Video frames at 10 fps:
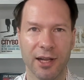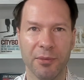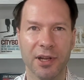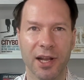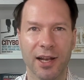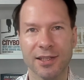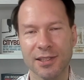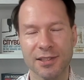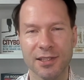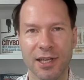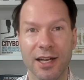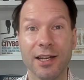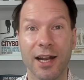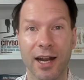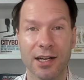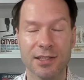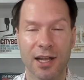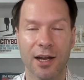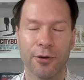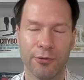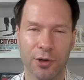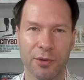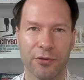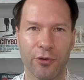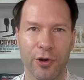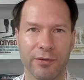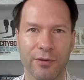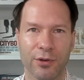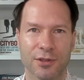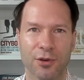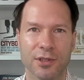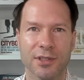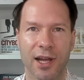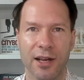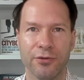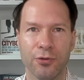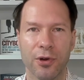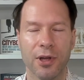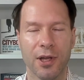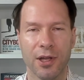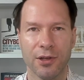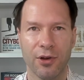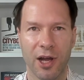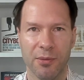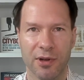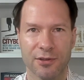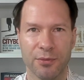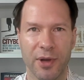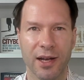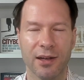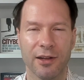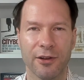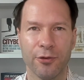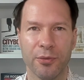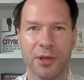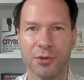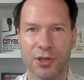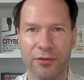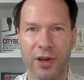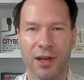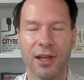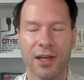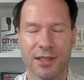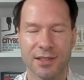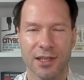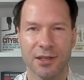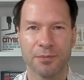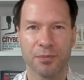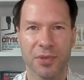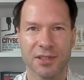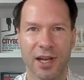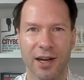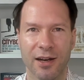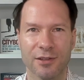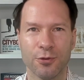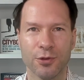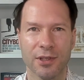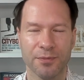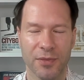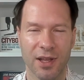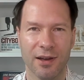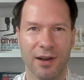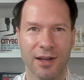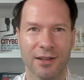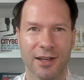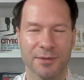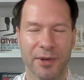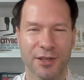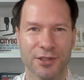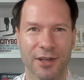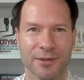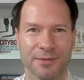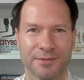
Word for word: Damit entlasse ich Sie in den Handelstag und würde mich freuen, wenn wir uns kurz nach 11 Uhr noch einmal zum Händlerinterview mit dem Stefan sehen. Bis dahin alles Gute, Ihr Andreas Bernstein.